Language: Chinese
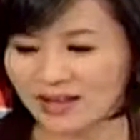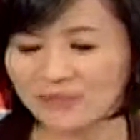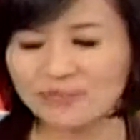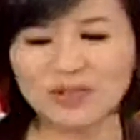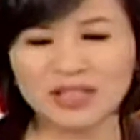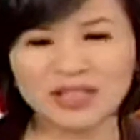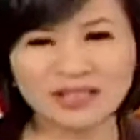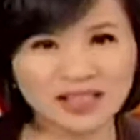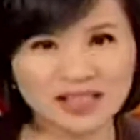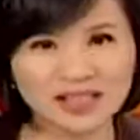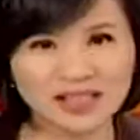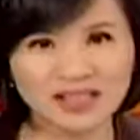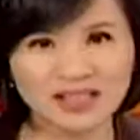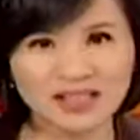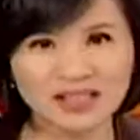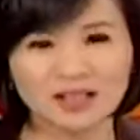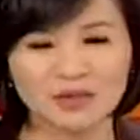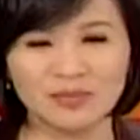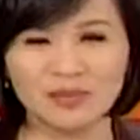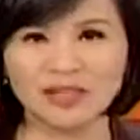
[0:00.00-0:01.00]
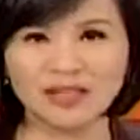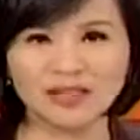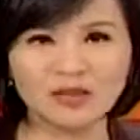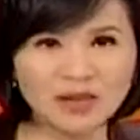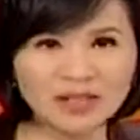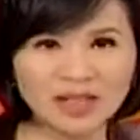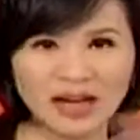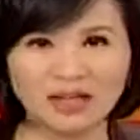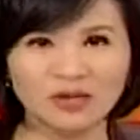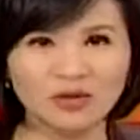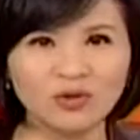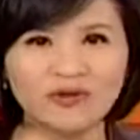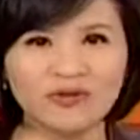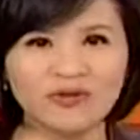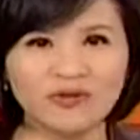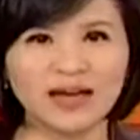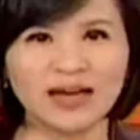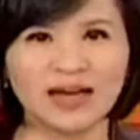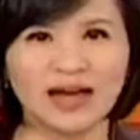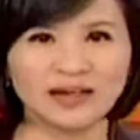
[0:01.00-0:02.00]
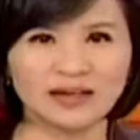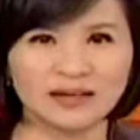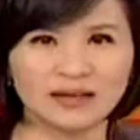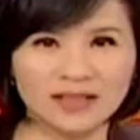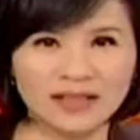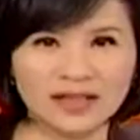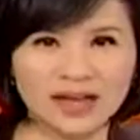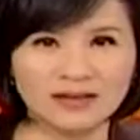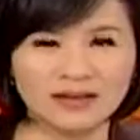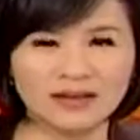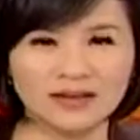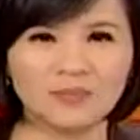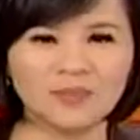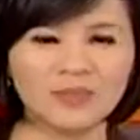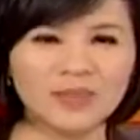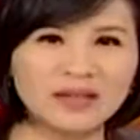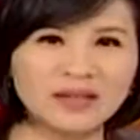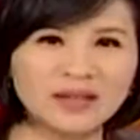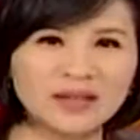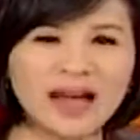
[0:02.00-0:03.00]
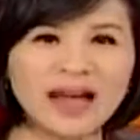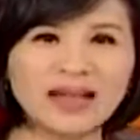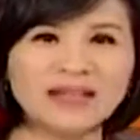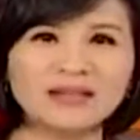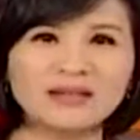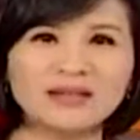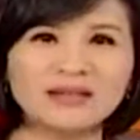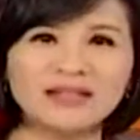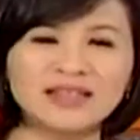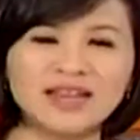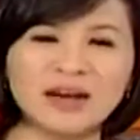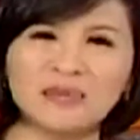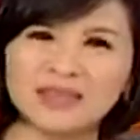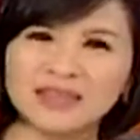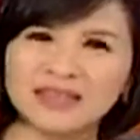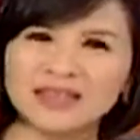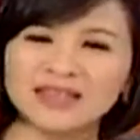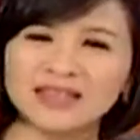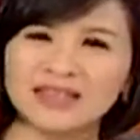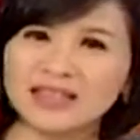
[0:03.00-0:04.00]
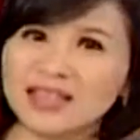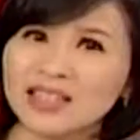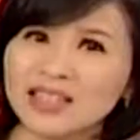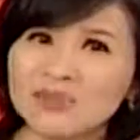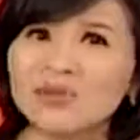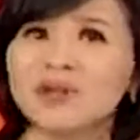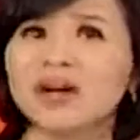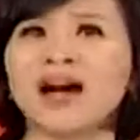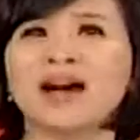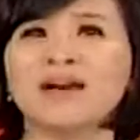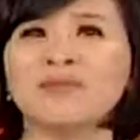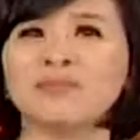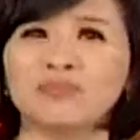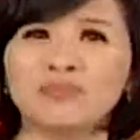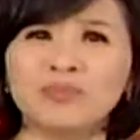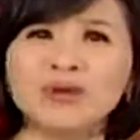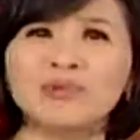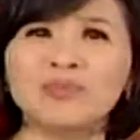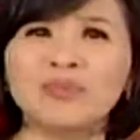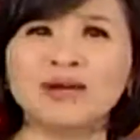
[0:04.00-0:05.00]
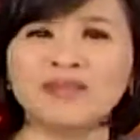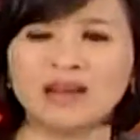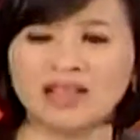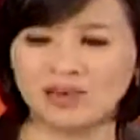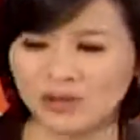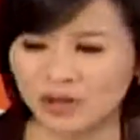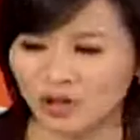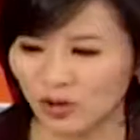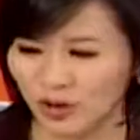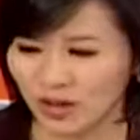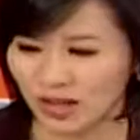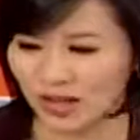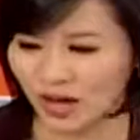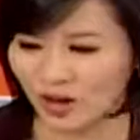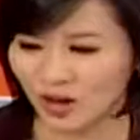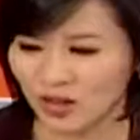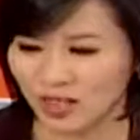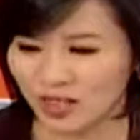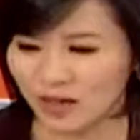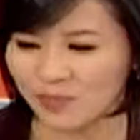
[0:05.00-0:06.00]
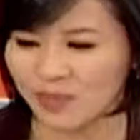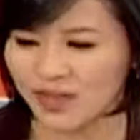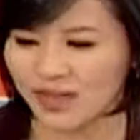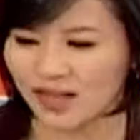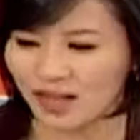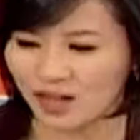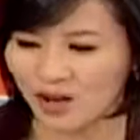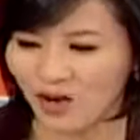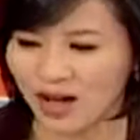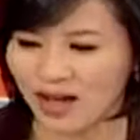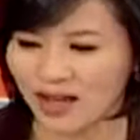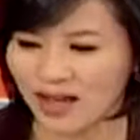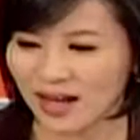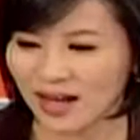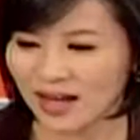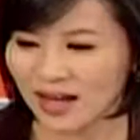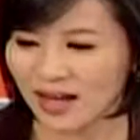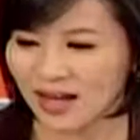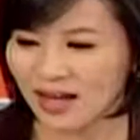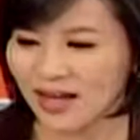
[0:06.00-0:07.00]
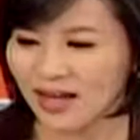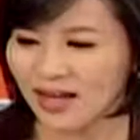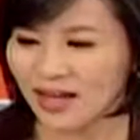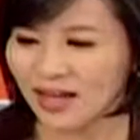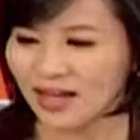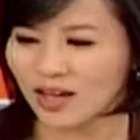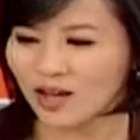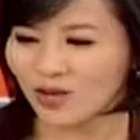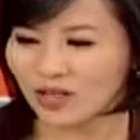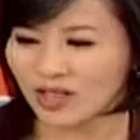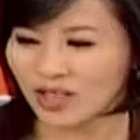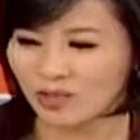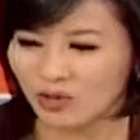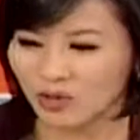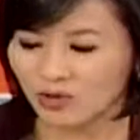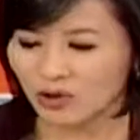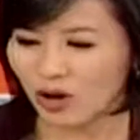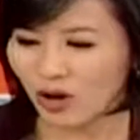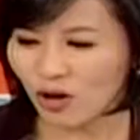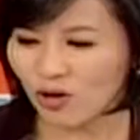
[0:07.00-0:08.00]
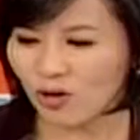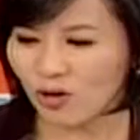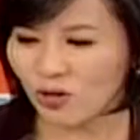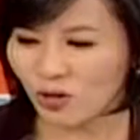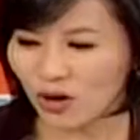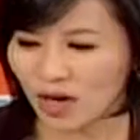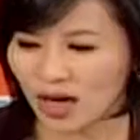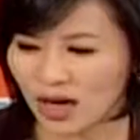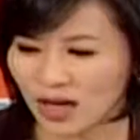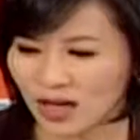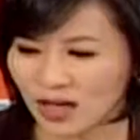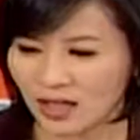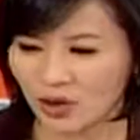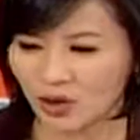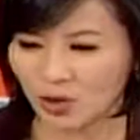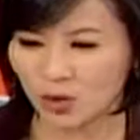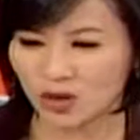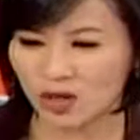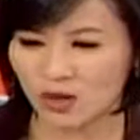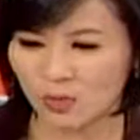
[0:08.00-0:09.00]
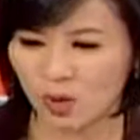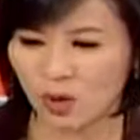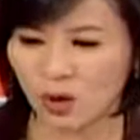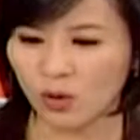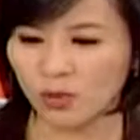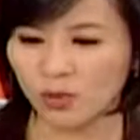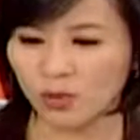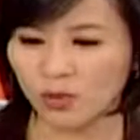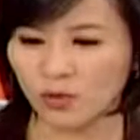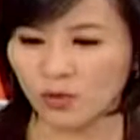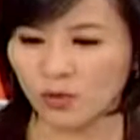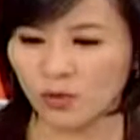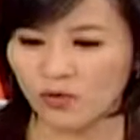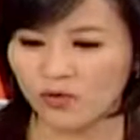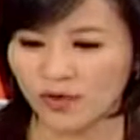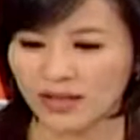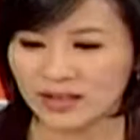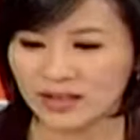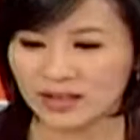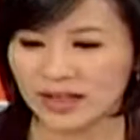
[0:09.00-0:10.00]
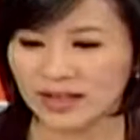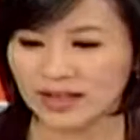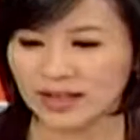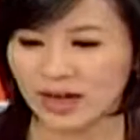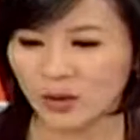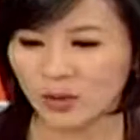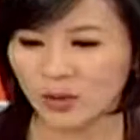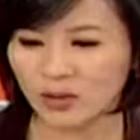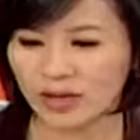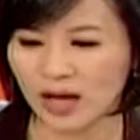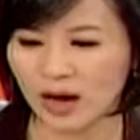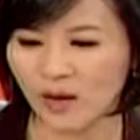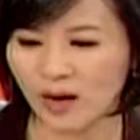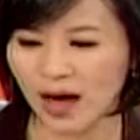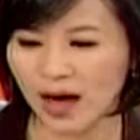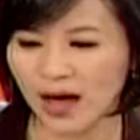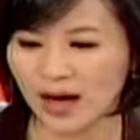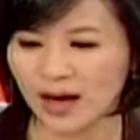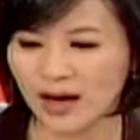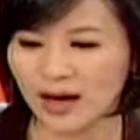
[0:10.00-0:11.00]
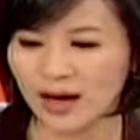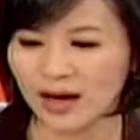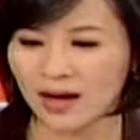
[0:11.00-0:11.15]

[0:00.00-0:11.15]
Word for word: 但是比较气的是什么？其实我想很多人愤慨的是这样子，这个案子令老伯这行，李立伯他没有办法那么容易了解。一共安娜呢，一共金普充不刻意说的模糊，无非是想将羽昌案、